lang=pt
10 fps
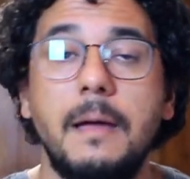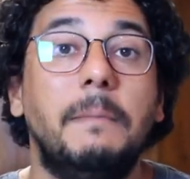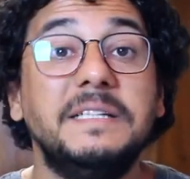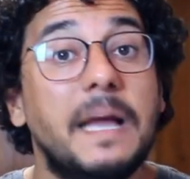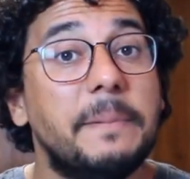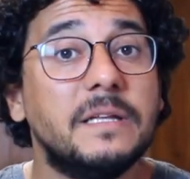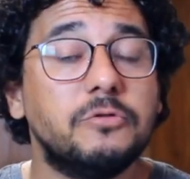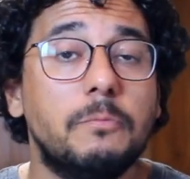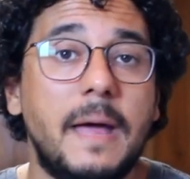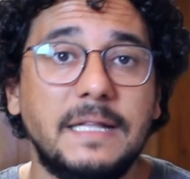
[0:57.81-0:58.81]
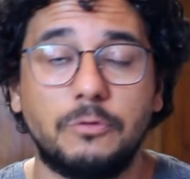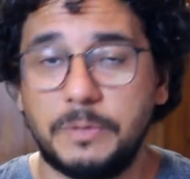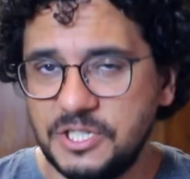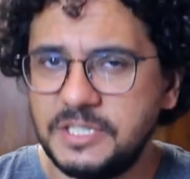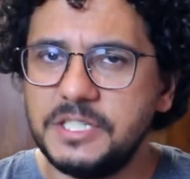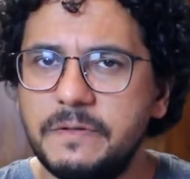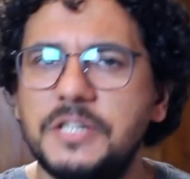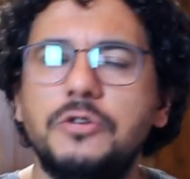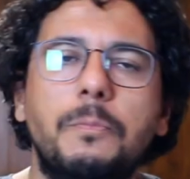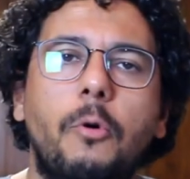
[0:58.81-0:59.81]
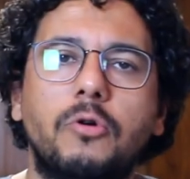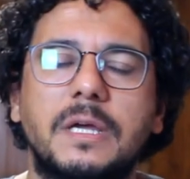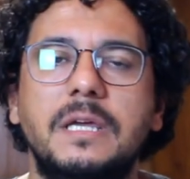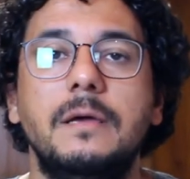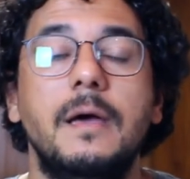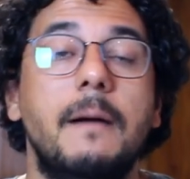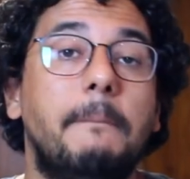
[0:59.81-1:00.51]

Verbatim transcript: mas é apenas um método para a gente se divertir um pouco aqui,